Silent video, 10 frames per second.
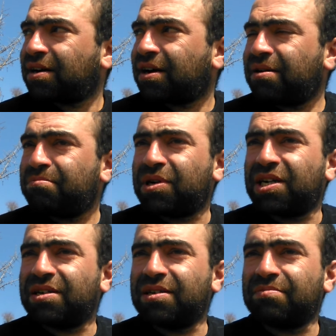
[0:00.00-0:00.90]

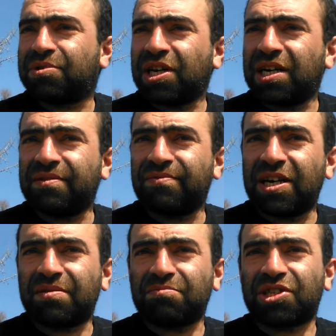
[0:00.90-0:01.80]
kapma imkanı
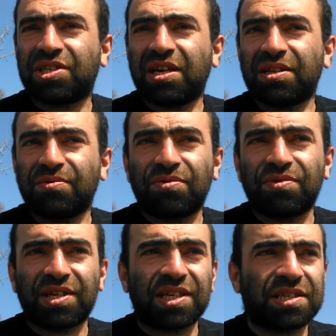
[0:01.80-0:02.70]
varmış yani
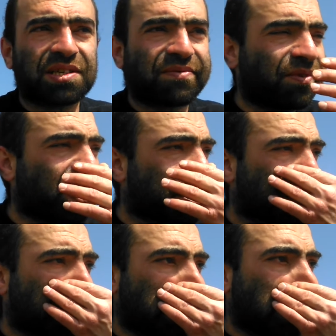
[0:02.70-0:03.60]
o risk var.
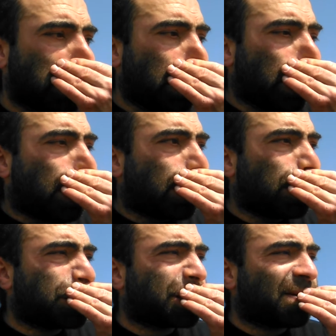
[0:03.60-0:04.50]

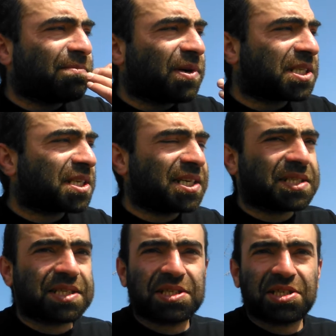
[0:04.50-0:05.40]
O yüzden maskesiz